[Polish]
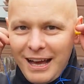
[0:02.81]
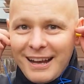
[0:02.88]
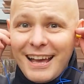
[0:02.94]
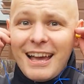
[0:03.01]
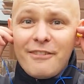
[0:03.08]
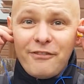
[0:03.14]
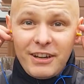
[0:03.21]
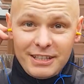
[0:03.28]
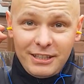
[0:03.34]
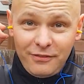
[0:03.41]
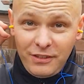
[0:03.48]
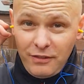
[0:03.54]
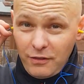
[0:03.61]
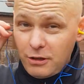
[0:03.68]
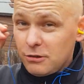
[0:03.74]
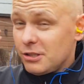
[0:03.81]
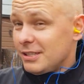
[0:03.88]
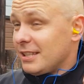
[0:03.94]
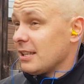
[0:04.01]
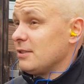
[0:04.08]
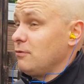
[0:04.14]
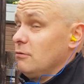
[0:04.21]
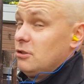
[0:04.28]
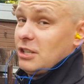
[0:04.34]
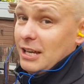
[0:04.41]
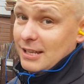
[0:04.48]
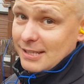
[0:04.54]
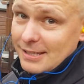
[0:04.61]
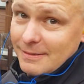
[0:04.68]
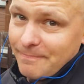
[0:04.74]
jak efektywnie wykorzystać swój
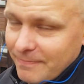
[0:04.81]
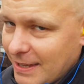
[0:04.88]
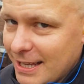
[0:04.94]
czas.